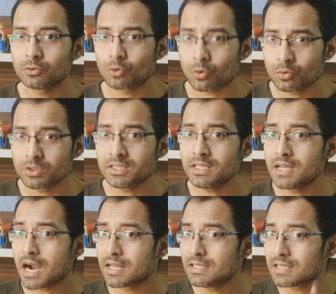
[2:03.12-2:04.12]
তখন কি
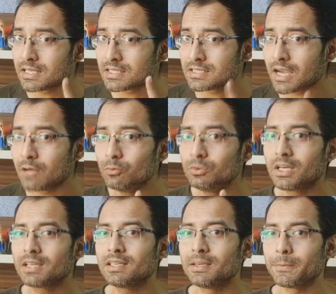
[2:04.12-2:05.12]
গাড়িটা চালু
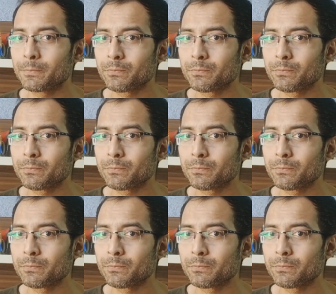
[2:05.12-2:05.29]
থাকে